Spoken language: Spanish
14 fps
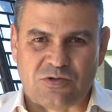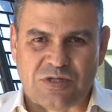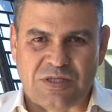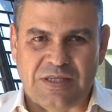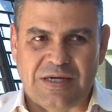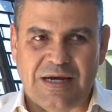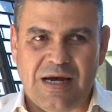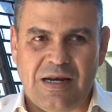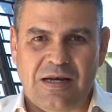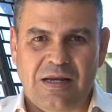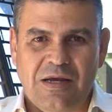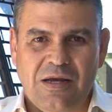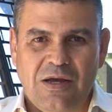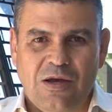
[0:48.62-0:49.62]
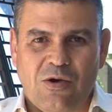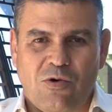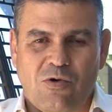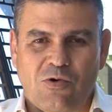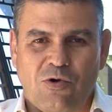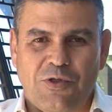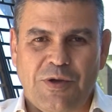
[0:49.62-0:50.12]
sindical,
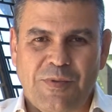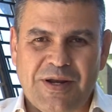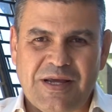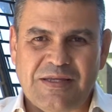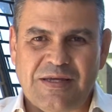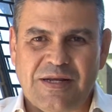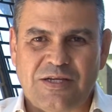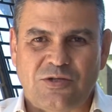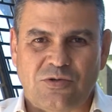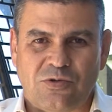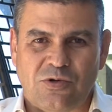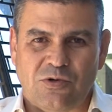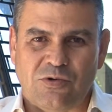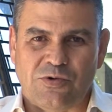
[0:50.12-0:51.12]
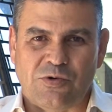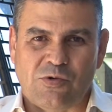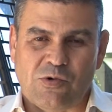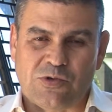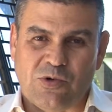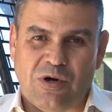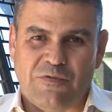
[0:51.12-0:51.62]
con los deberes y derechos de los,
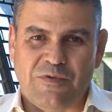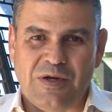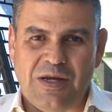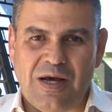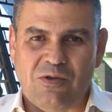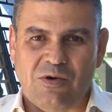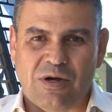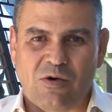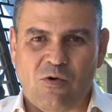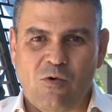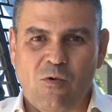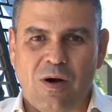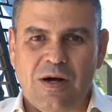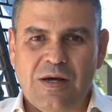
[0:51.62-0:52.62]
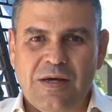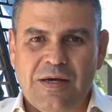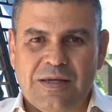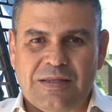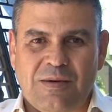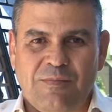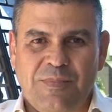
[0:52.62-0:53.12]
nuestros afiliados en Cuba
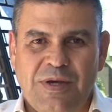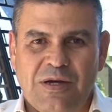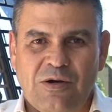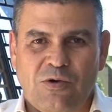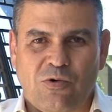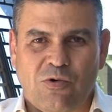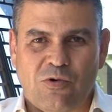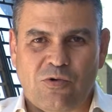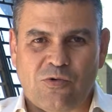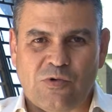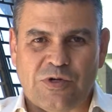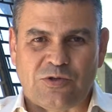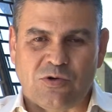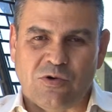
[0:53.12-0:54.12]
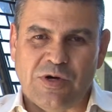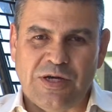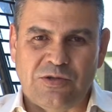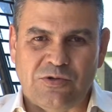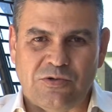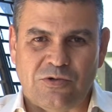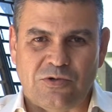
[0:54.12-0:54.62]
también con nuestro
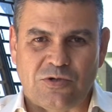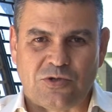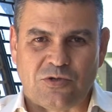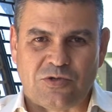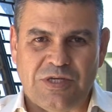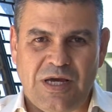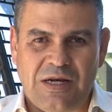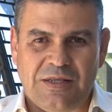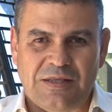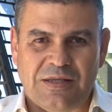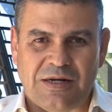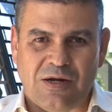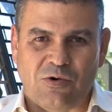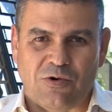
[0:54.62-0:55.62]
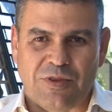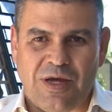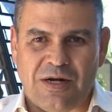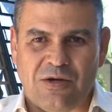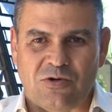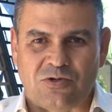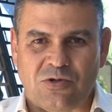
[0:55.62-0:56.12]
objeto social,
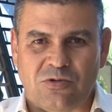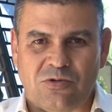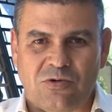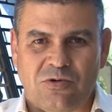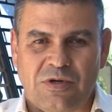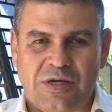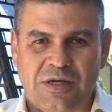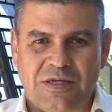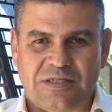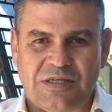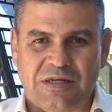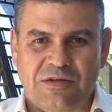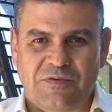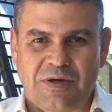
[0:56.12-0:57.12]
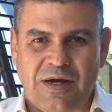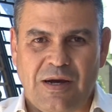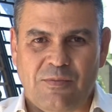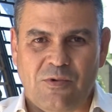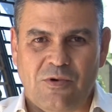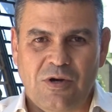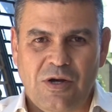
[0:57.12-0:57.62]
recordar que nosotros
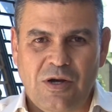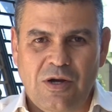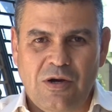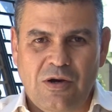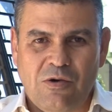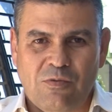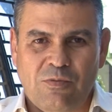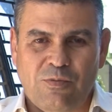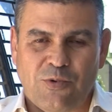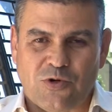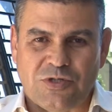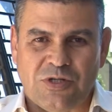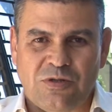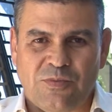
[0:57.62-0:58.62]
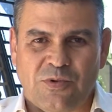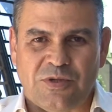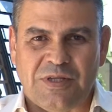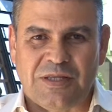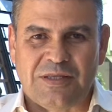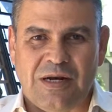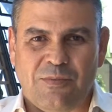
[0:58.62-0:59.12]
significamos un por
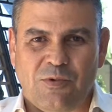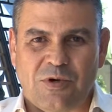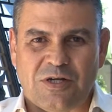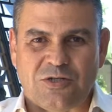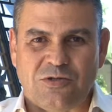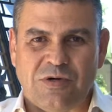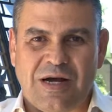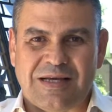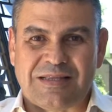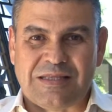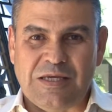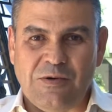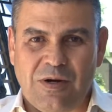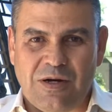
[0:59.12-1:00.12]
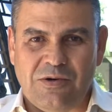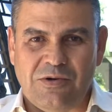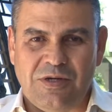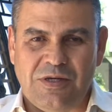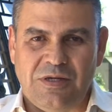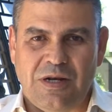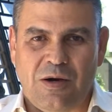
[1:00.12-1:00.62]
importante de la población activa que
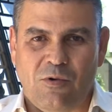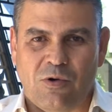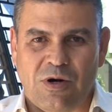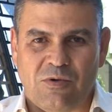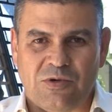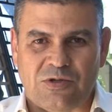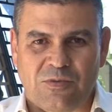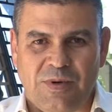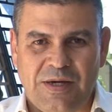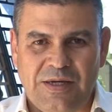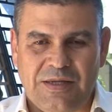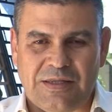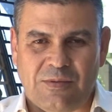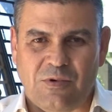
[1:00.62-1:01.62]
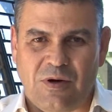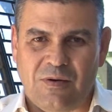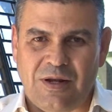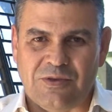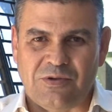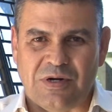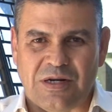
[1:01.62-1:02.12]
hoy labora en nuestro país. Estamos
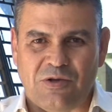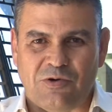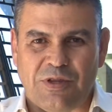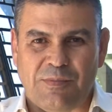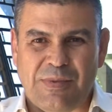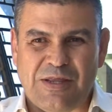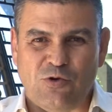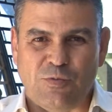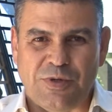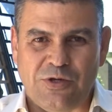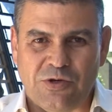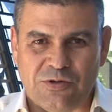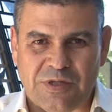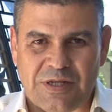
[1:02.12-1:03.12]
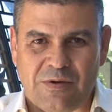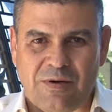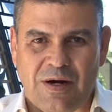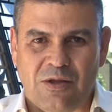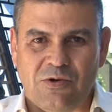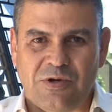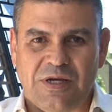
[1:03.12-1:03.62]
hablando de alrededor de medio millón de
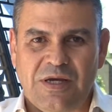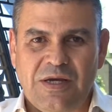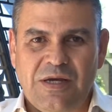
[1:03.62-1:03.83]
trabajadores